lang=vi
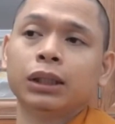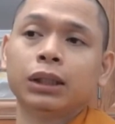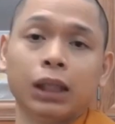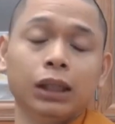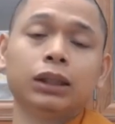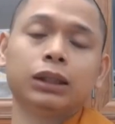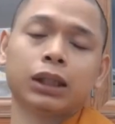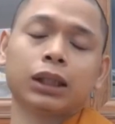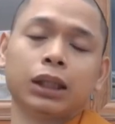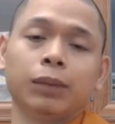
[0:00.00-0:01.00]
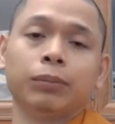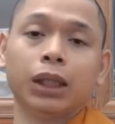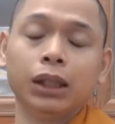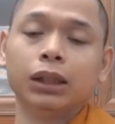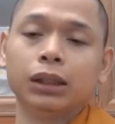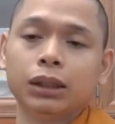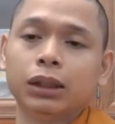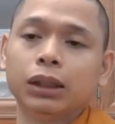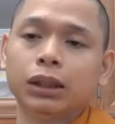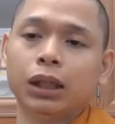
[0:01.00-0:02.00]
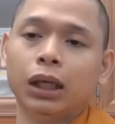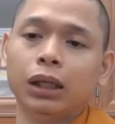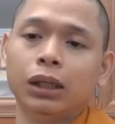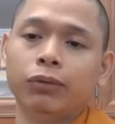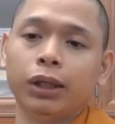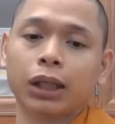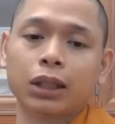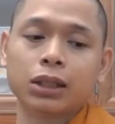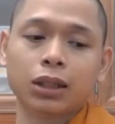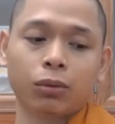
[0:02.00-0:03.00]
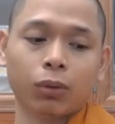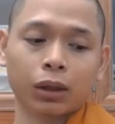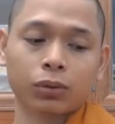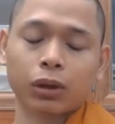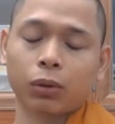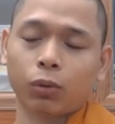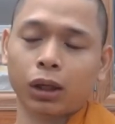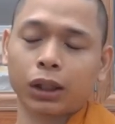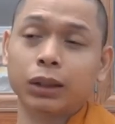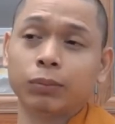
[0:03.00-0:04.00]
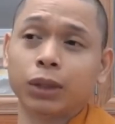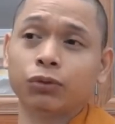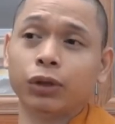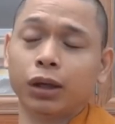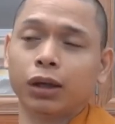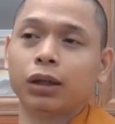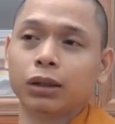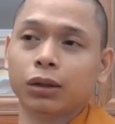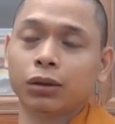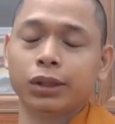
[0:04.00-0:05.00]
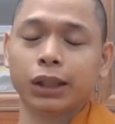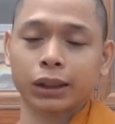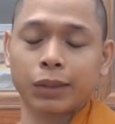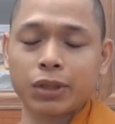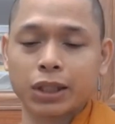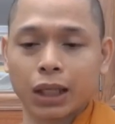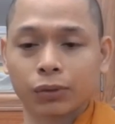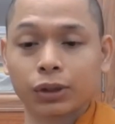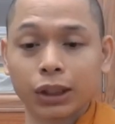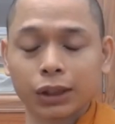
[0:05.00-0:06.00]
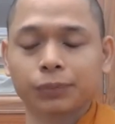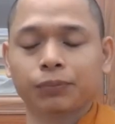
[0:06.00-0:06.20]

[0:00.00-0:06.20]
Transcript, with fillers: tính tức là niềm tin thì vị thánh sơ quả tu đà quờ cái niềm tin vị đó nó có những đặc điểm như sau thứ nhất